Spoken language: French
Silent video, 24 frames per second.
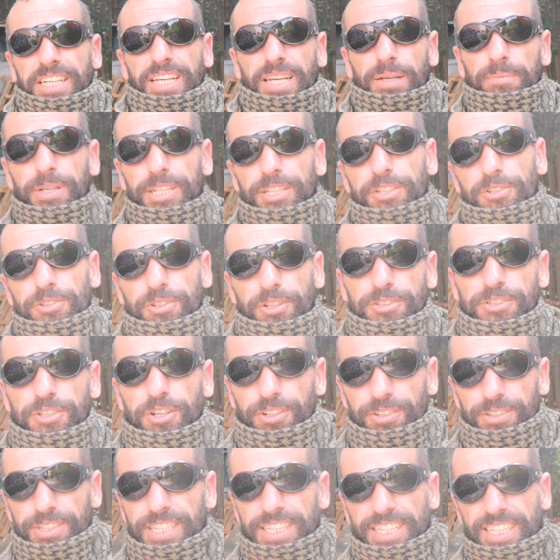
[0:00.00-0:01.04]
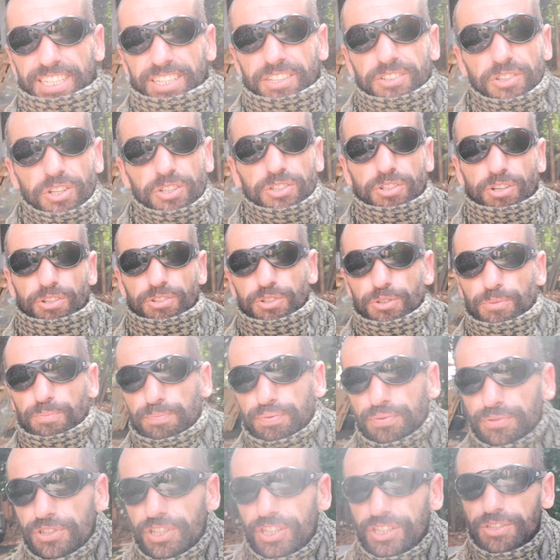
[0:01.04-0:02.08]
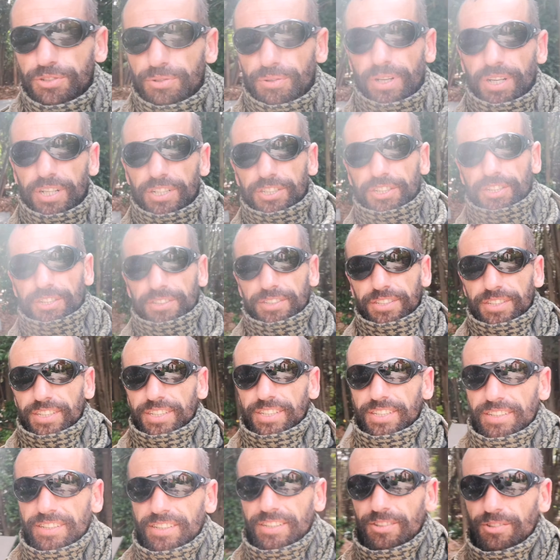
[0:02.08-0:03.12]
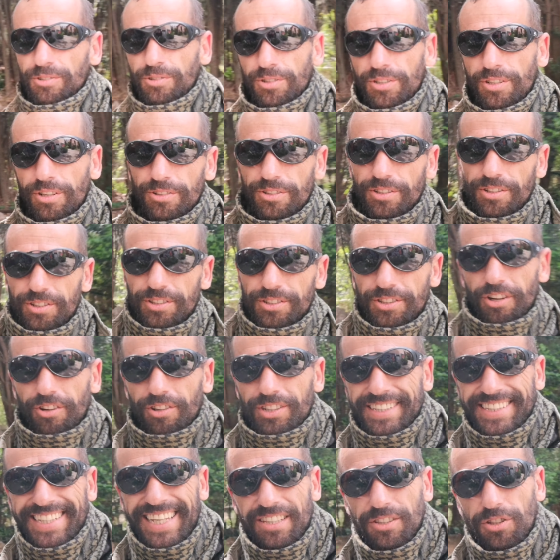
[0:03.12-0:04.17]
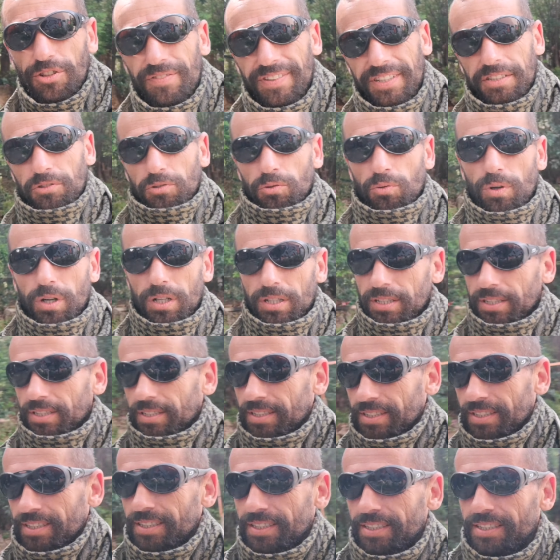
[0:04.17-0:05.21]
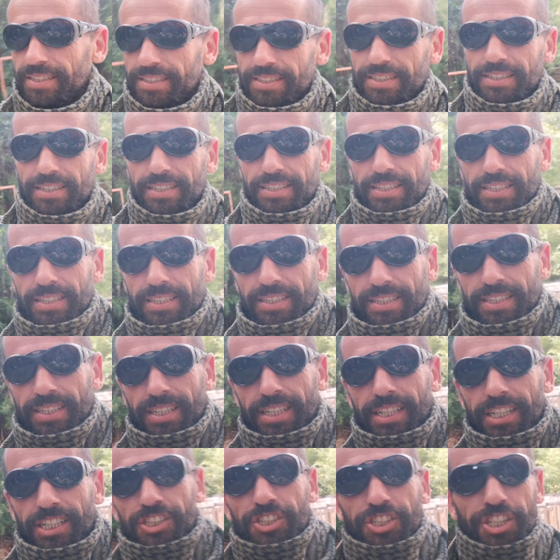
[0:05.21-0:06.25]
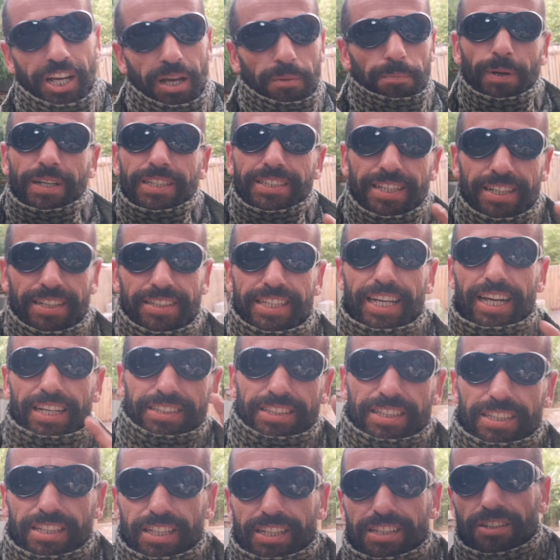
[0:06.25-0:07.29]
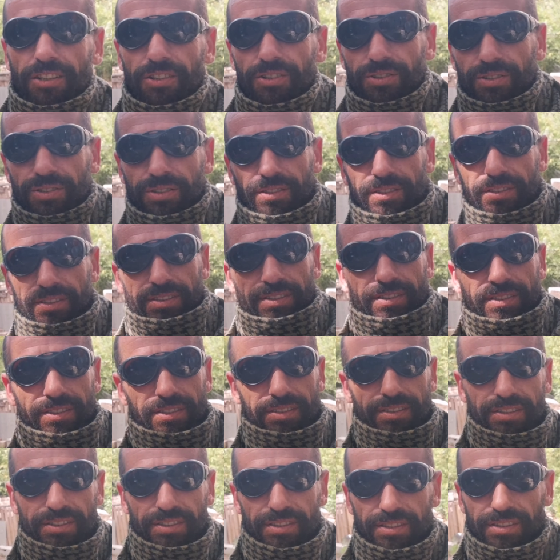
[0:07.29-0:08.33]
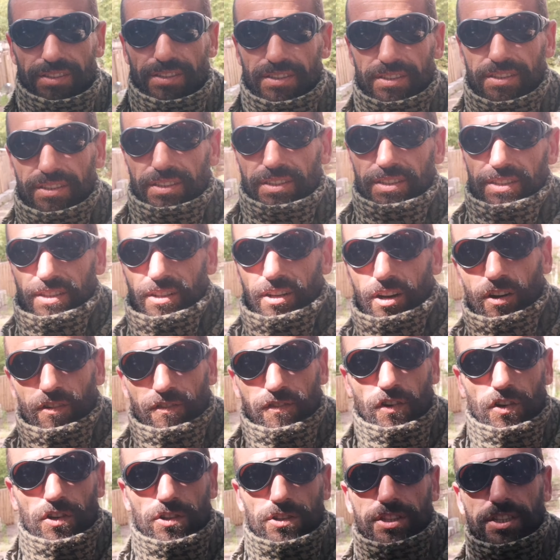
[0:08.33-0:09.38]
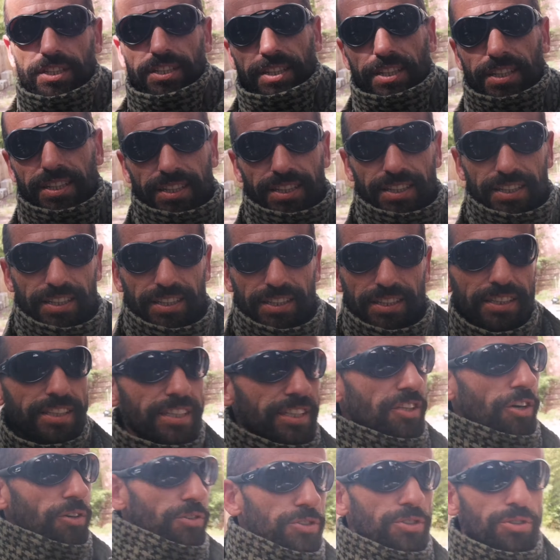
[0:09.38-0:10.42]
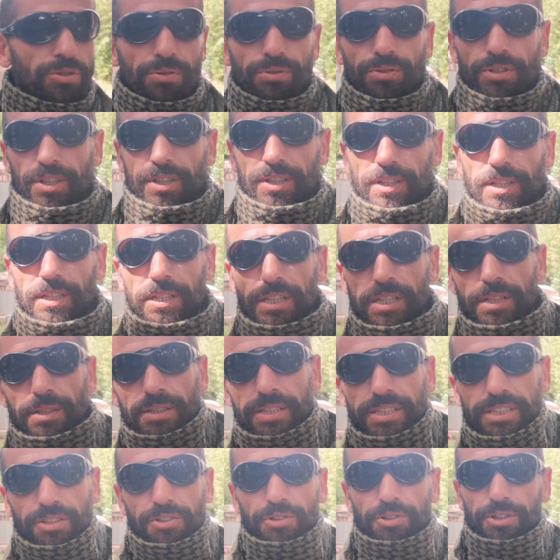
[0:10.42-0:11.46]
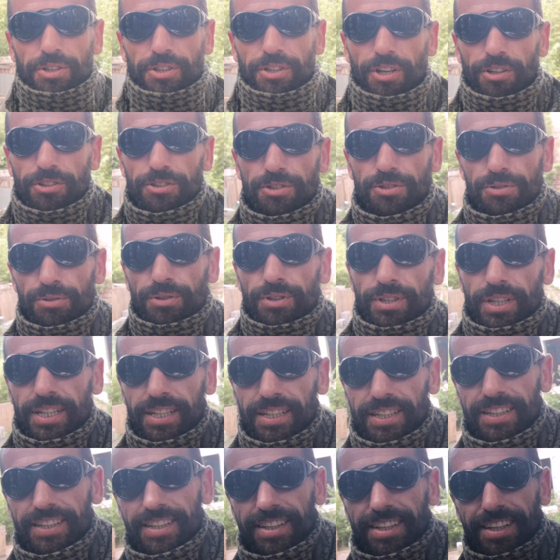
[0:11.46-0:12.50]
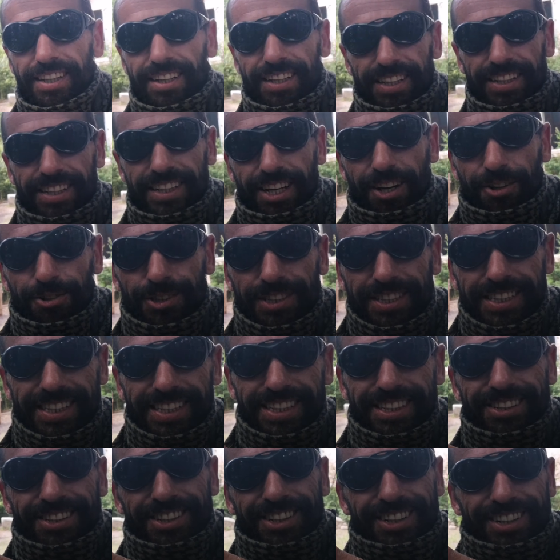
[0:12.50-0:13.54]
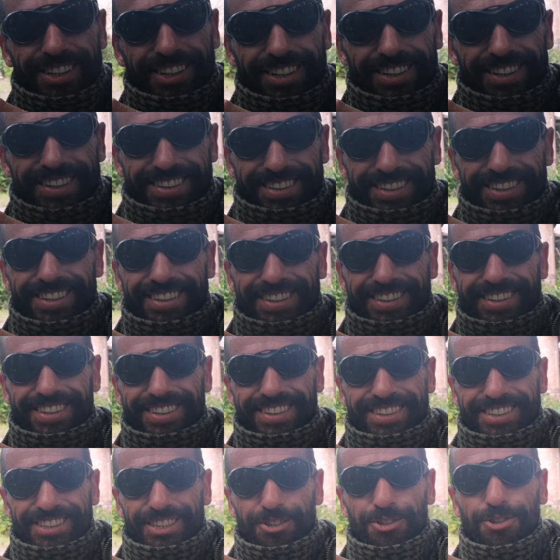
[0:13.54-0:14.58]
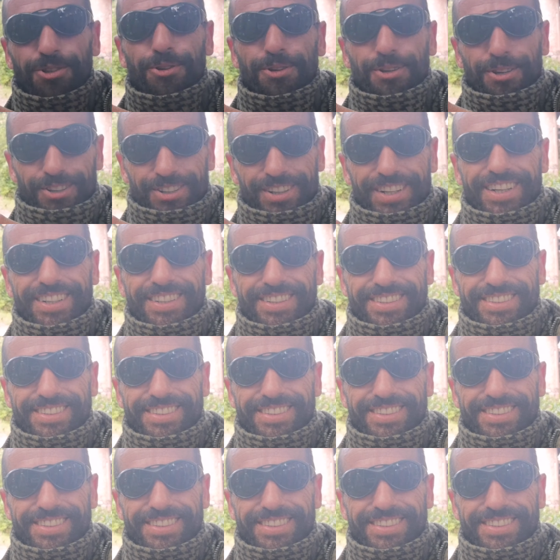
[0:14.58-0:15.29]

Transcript: Eh ben dans notre camp, notre camp de Puget sur Argent, le camp dans le 83. Je dirais pas que c'est le dernier des camps en France, ni dans le sud, parce que dans le sud, il y a aussi euh, ce camp-là,